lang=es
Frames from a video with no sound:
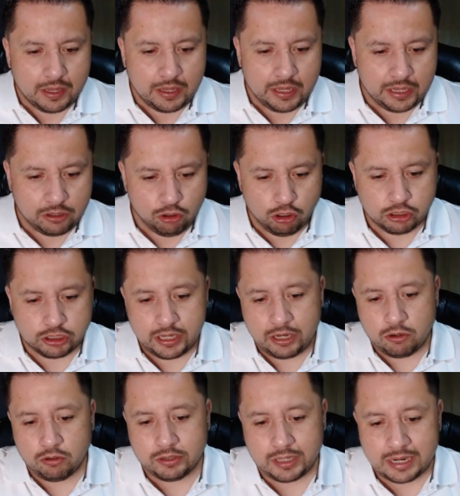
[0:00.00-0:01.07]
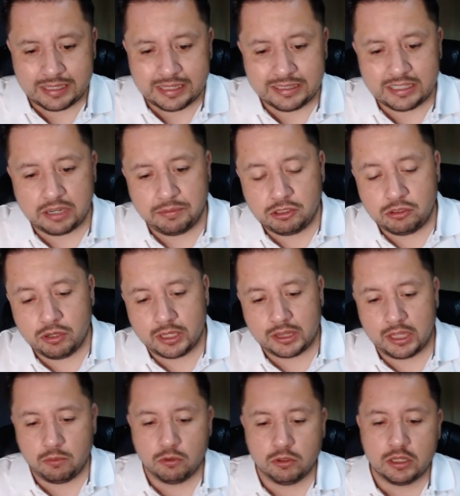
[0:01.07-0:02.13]
Eh, dos, encontrarse en servicio
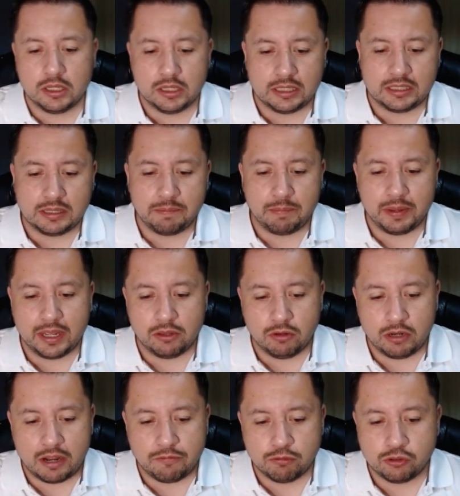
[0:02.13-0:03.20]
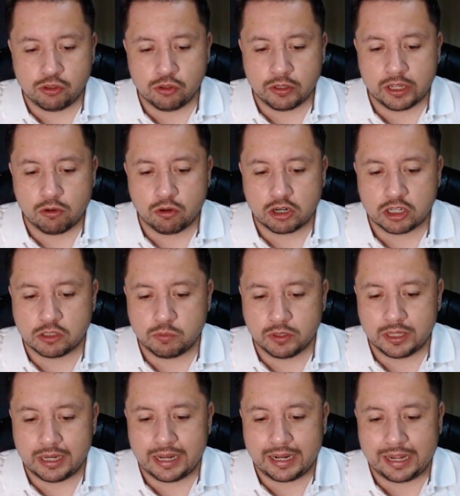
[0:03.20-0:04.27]
activo desempeñando la función que
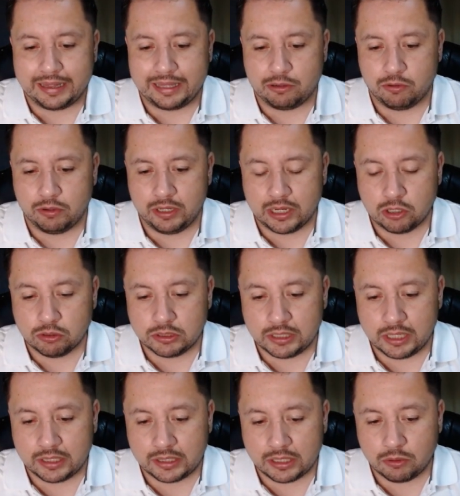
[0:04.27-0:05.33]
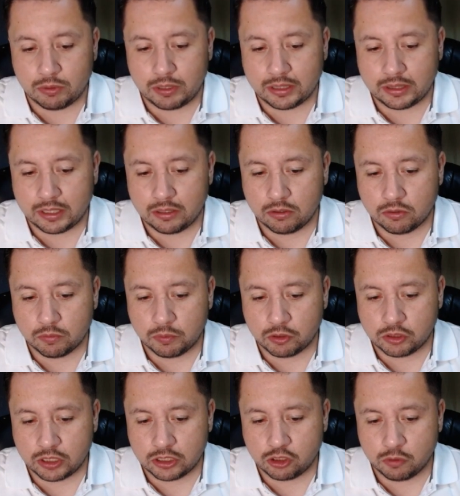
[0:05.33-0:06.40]
corresponda a la categoría que ostente durante el
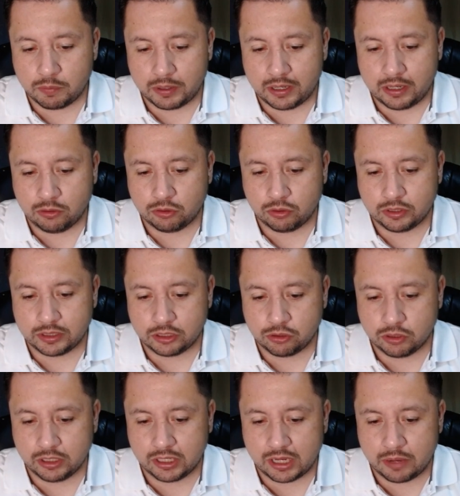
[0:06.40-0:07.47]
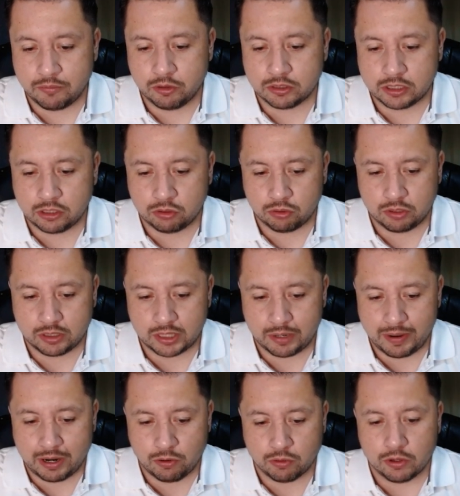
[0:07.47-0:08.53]
proceso para la autorización de cambio de centro de
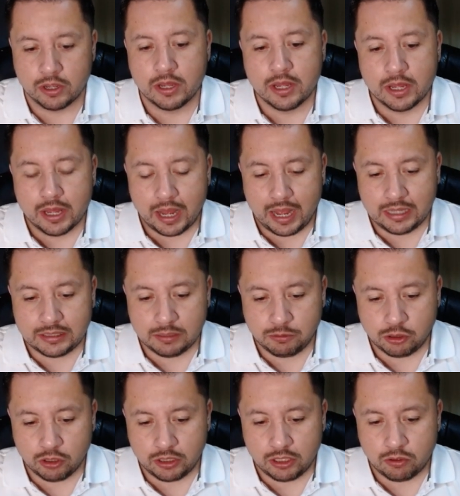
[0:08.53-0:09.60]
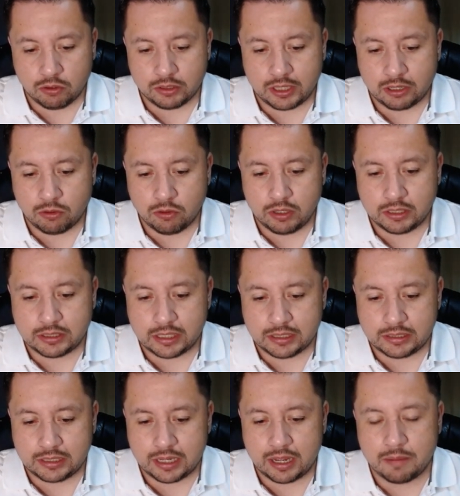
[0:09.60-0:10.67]
trabajo, a excepción de contar con
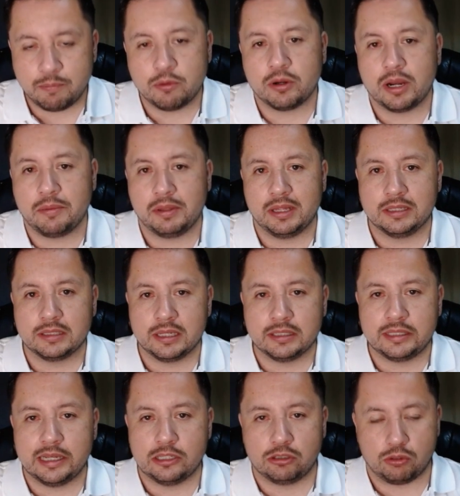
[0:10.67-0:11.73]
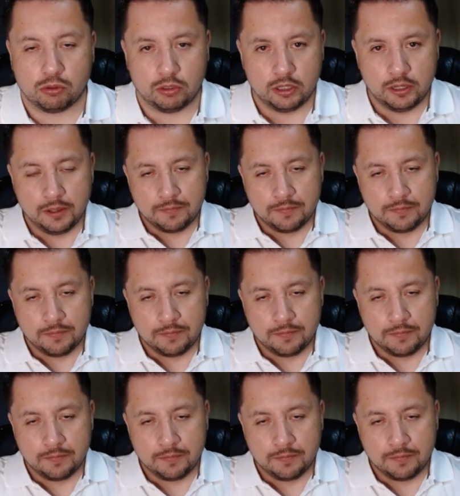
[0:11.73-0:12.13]
licencia por gravidez. ¿Qué es esto?